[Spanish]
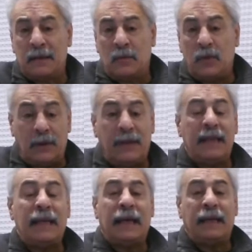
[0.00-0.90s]
Bueno, el
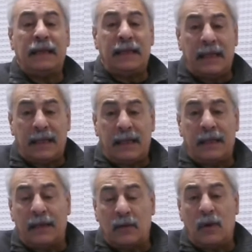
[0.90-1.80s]
día que tenía que
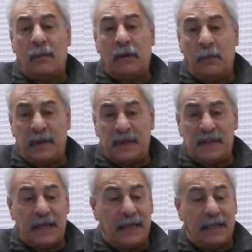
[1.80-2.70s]
ir Juan Manuel
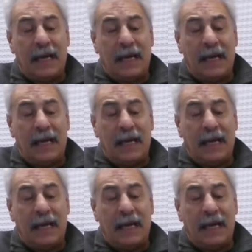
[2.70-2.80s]
Petillani